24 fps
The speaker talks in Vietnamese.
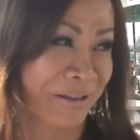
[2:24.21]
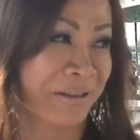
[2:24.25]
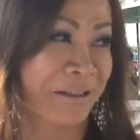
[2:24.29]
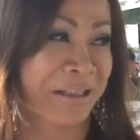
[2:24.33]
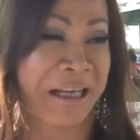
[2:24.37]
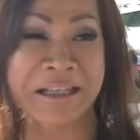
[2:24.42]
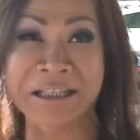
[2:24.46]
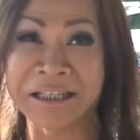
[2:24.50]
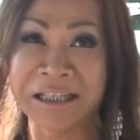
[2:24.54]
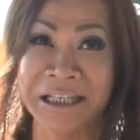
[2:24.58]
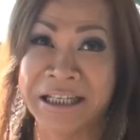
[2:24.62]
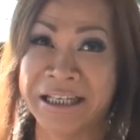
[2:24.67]

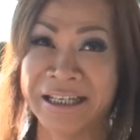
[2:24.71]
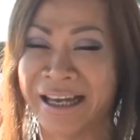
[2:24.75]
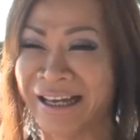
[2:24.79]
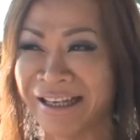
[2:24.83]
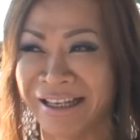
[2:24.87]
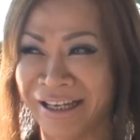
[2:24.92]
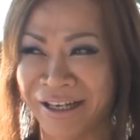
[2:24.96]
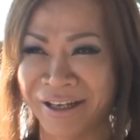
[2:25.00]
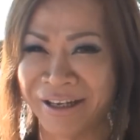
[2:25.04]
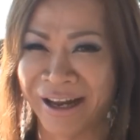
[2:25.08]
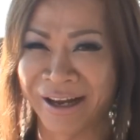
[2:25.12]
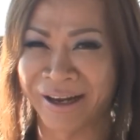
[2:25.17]
sexy hay
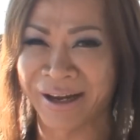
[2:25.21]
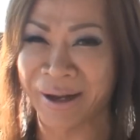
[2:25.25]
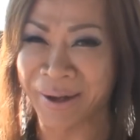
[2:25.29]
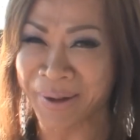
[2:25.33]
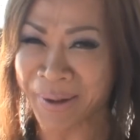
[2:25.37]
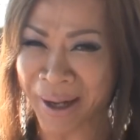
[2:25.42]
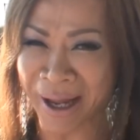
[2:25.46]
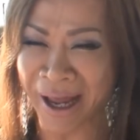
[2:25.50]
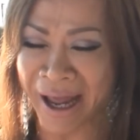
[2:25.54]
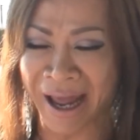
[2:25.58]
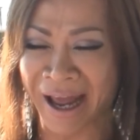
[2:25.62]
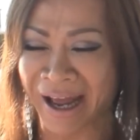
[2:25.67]
gì đại khái
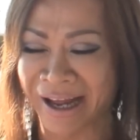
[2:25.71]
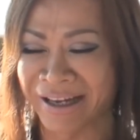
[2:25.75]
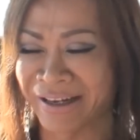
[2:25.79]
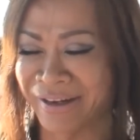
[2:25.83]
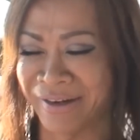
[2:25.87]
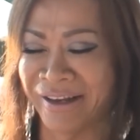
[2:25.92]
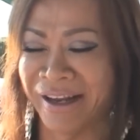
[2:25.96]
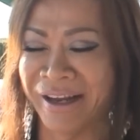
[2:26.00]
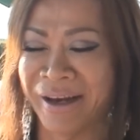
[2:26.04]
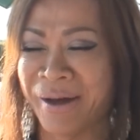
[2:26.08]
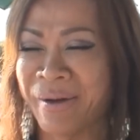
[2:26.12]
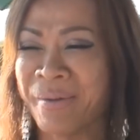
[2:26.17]
khen
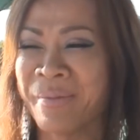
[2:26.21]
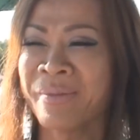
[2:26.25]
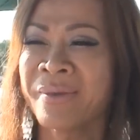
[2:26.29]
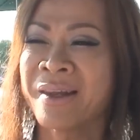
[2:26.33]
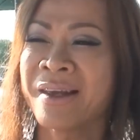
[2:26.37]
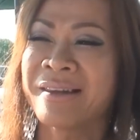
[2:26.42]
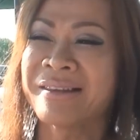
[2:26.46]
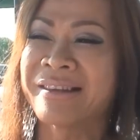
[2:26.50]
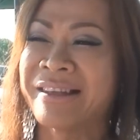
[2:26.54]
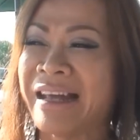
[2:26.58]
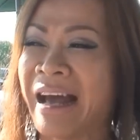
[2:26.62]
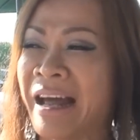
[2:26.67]
rồi vậy đó
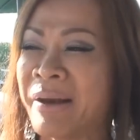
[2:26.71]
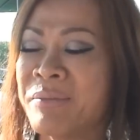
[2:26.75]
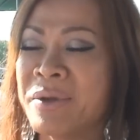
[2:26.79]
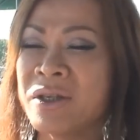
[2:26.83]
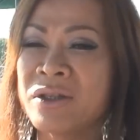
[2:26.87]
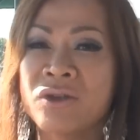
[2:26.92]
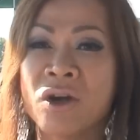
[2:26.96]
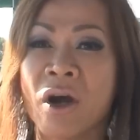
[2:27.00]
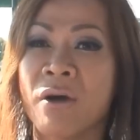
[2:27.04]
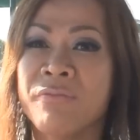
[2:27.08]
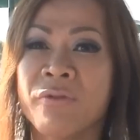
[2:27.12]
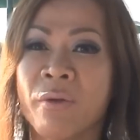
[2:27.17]
thì anh mới
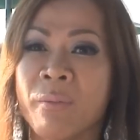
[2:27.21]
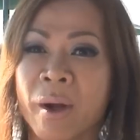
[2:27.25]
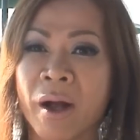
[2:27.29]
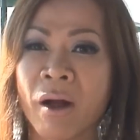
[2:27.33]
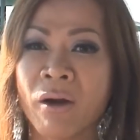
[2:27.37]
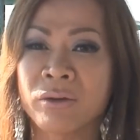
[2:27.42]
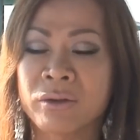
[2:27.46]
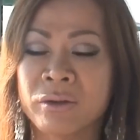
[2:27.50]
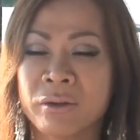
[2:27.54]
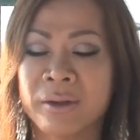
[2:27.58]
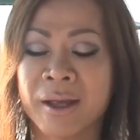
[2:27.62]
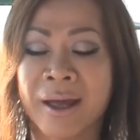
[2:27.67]
chốt một
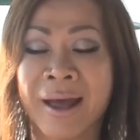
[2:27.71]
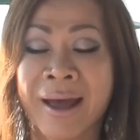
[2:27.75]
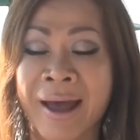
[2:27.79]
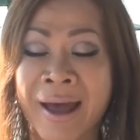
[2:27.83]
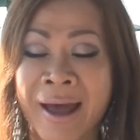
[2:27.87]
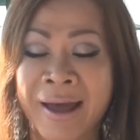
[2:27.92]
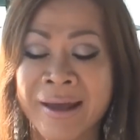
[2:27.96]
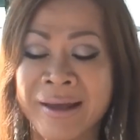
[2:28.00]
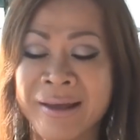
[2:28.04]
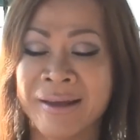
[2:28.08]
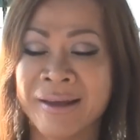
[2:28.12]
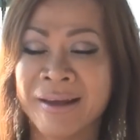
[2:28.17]
câu thứ
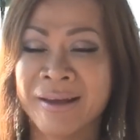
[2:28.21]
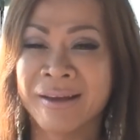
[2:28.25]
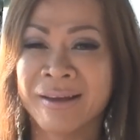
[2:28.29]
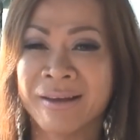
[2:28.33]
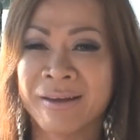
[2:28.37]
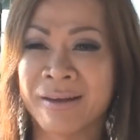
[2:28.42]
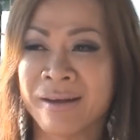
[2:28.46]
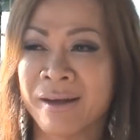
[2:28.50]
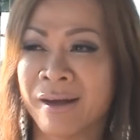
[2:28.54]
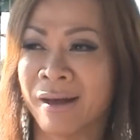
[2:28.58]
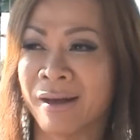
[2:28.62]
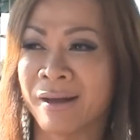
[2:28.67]
hai
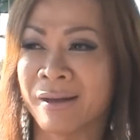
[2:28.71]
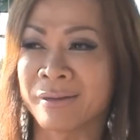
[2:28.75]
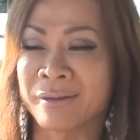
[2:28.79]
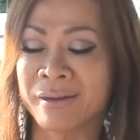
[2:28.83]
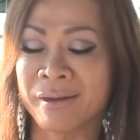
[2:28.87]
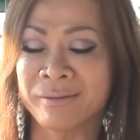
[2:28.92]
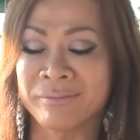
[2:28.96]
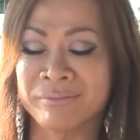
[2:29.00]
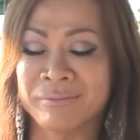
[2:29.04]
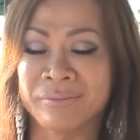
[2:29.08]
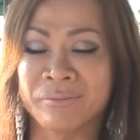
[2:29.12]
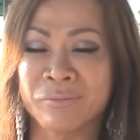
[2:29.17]

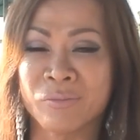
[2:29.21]
uh,